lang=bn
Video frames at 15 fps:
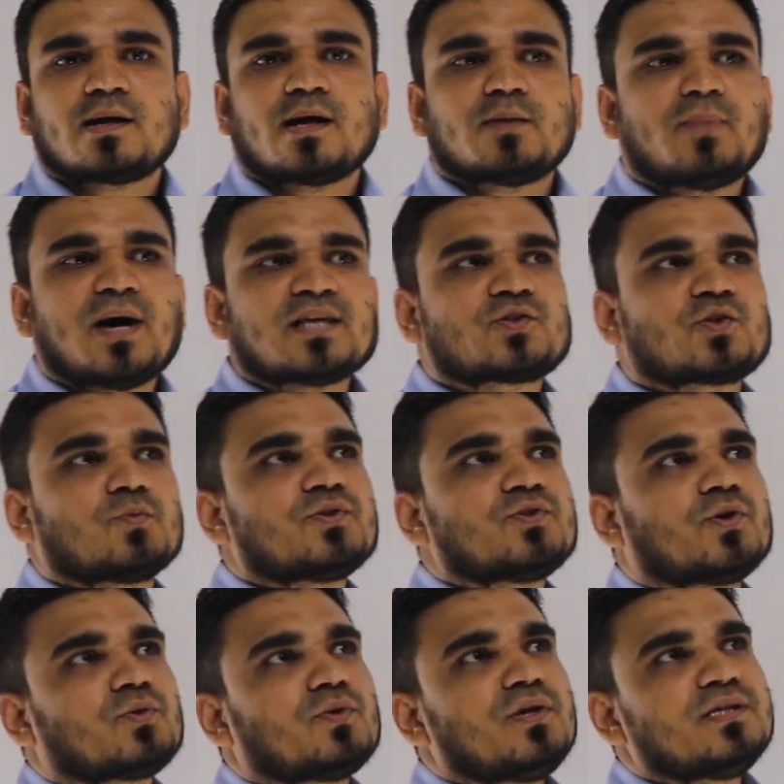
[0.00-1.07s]
কারণ বাস্তবে
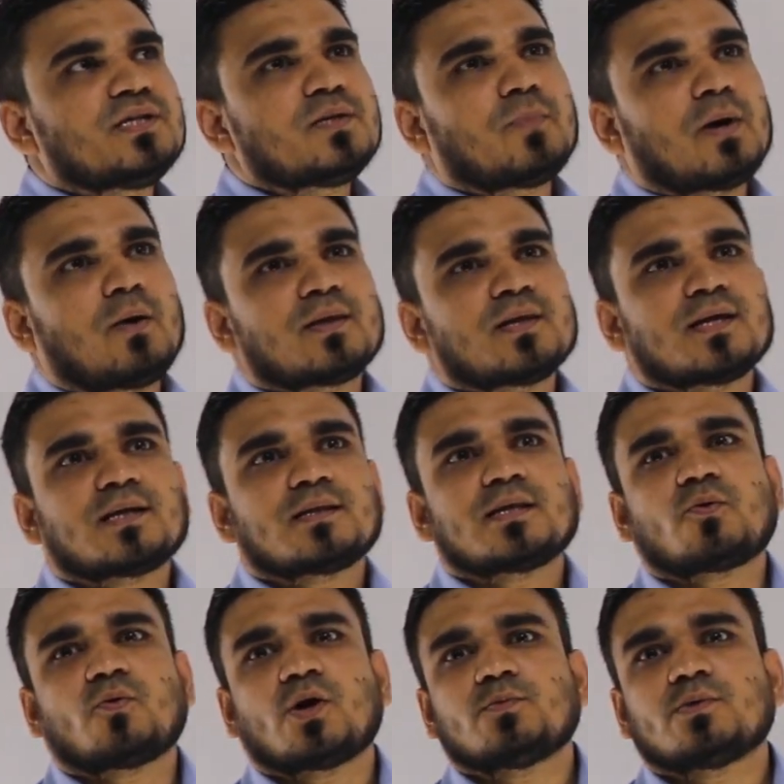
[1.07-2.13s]
যত ইঞ্জিন পাওয়া যায়
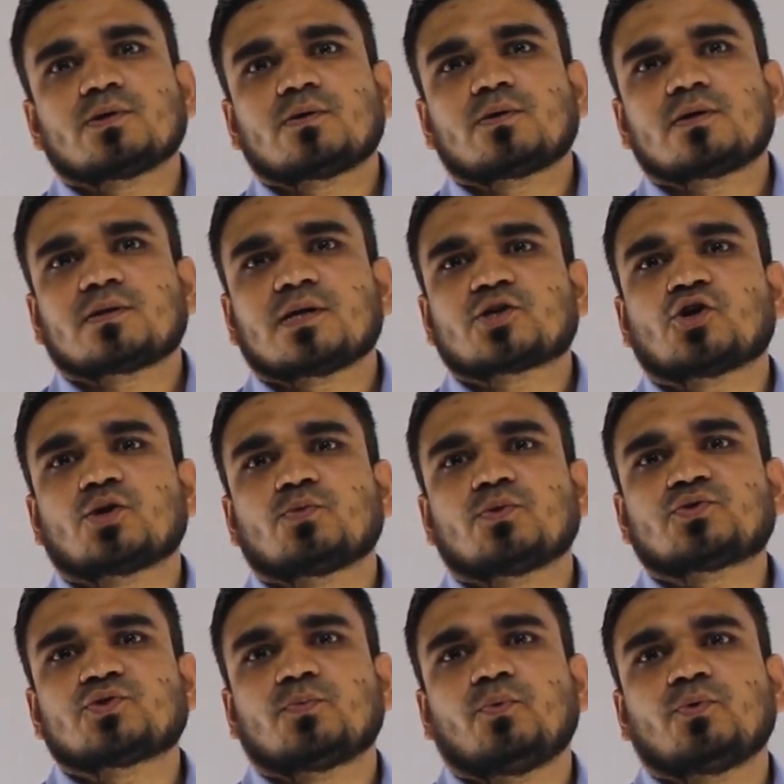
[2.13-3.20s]
তাদের কর্মদক্ষতা
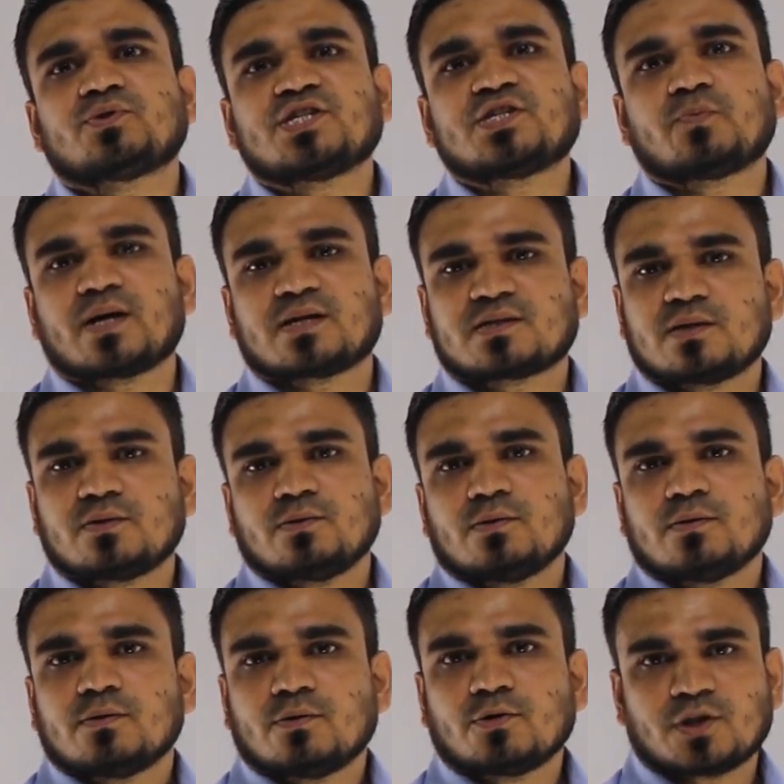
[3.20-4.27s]
সর্বোচ্চ পঁচিশ পার্সেন্ট
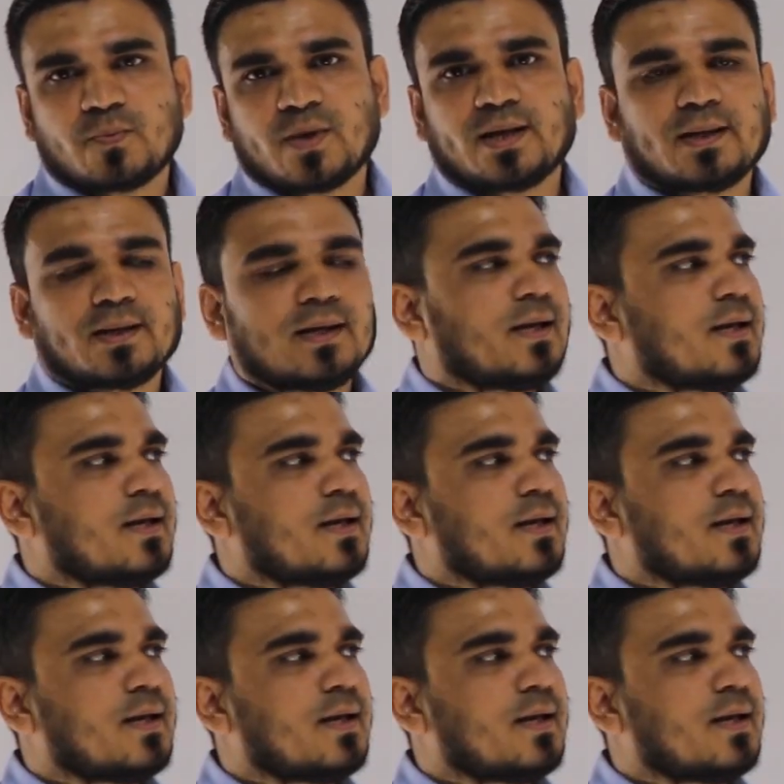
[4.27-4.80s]
হতে পারে